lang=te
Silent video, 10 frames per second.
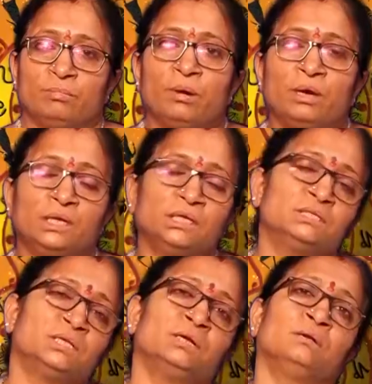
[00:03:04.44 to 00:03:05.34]

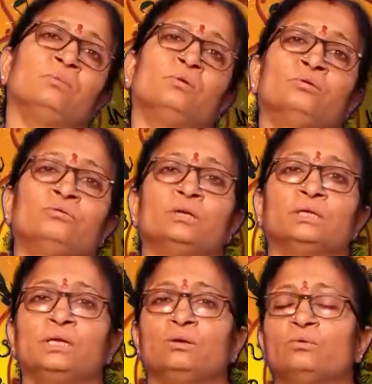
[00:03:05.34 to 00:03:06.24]
పాలిటిక్స్ రంగంలో
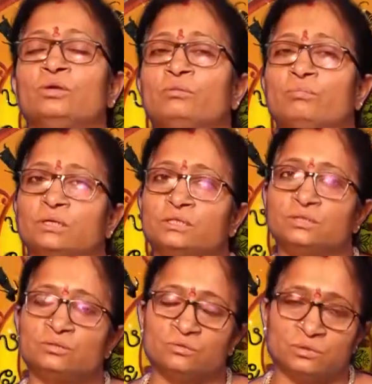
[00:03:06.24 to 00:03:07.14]
ఉన్నవారికి కొన్ని
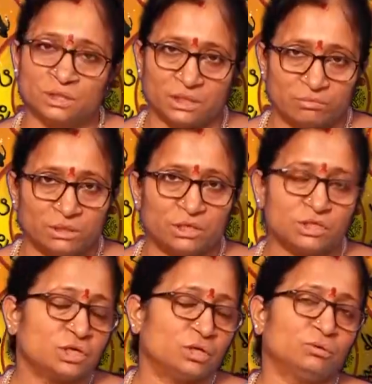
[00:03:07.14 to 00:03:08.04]
ప్రెజర్స్ ఉండే
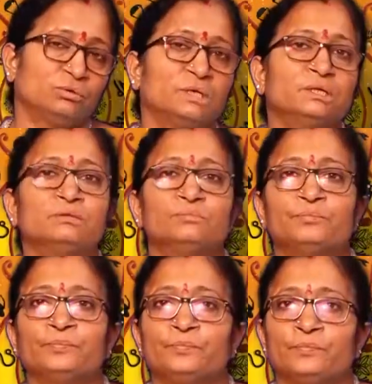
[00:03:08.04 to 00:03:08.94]
అవకాశాలు ఉన్నాయి
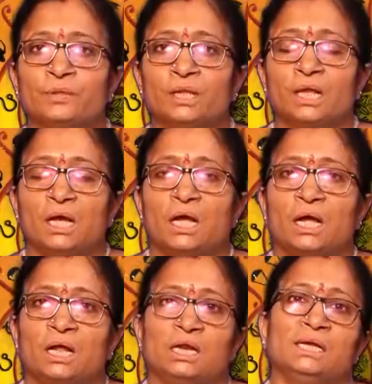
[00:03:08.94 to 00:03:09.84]

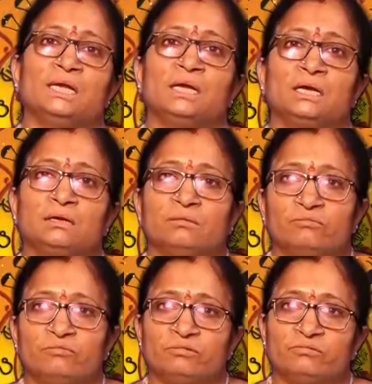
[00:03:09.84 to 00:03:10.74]
అలాగే
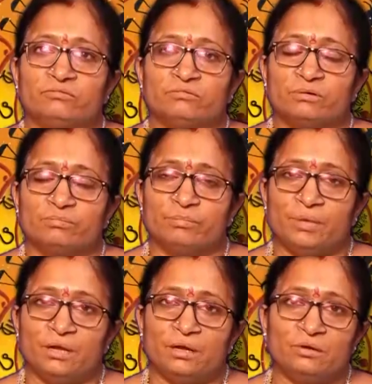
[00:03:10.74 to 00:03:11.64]

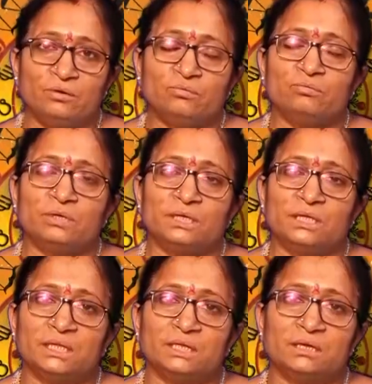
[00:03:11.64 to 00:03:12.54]
మీకంటూ ఒక
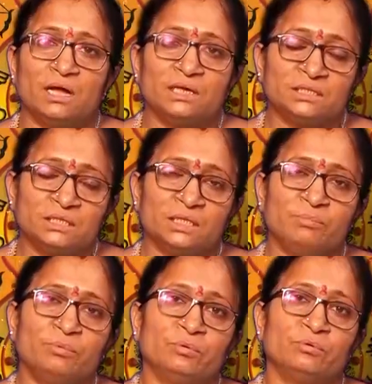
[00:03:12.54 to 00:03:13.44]
ఏదైనా ఆస్తిని
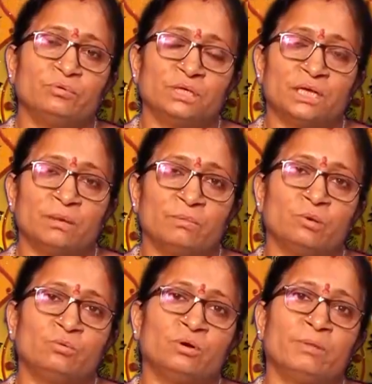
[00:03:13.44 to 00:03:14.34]
ఇప్పుడు ఈ
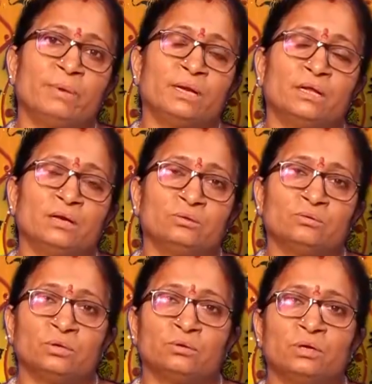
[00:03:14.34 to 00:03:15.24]
టైంలో కూడా
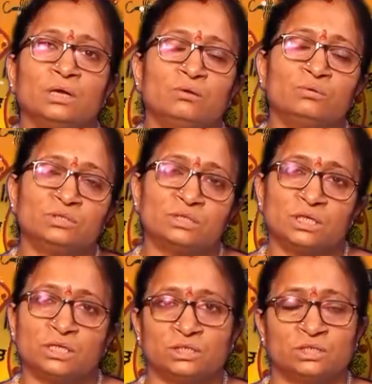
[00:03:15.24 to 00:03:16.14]
పెట్టాలనుకున్నా కూడా కొంచెం
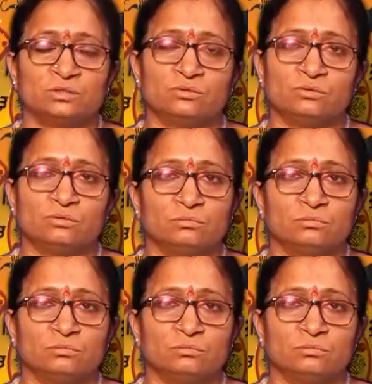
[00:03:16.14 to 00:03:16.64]
కష్టంతో